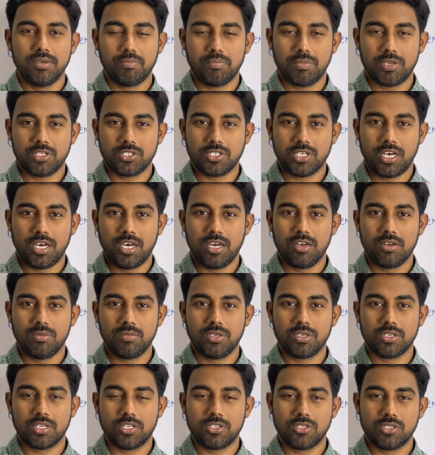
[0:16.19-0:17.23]
మన ఛానల్
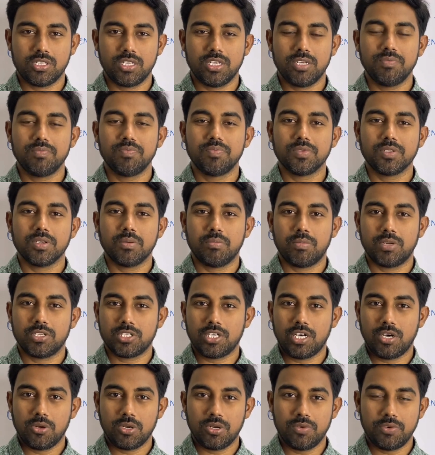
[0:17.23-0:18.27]
మీకు నచ్చితే మన
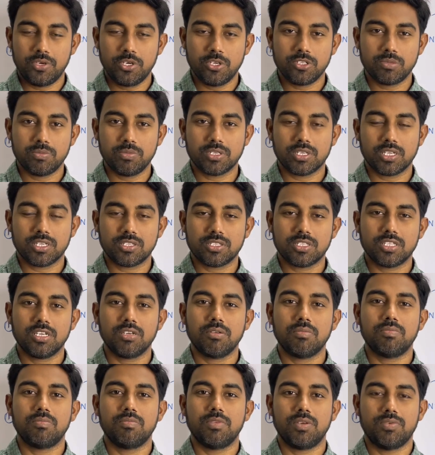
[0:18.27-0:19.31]
ఛానల్ వీడియోస్ మీకు నచ్చితే
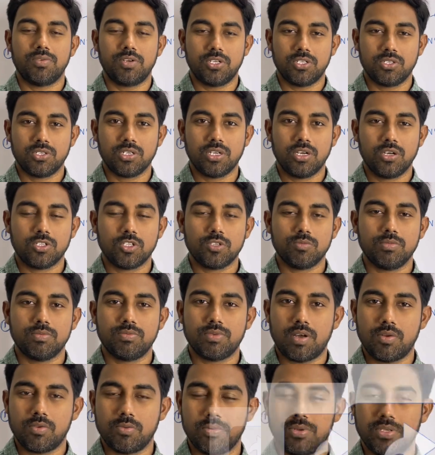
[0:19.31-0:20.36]
మీ ఫ్రెండ్స్కి కావచ్చు మీ
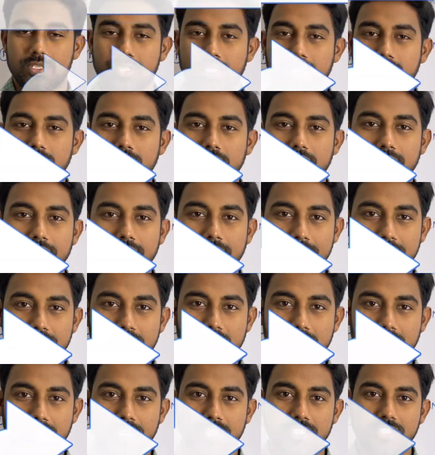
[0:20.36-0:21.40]
ఫ్యామిలీ మెంబర్స్కి
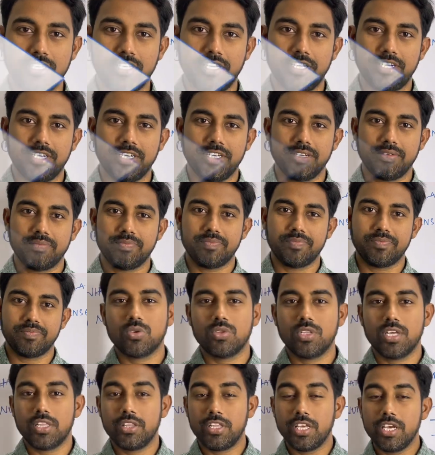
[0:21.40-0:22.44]
షేర్ చేయండి
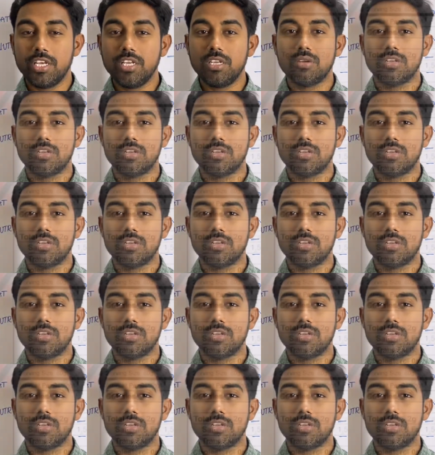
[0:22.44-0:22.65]
దేని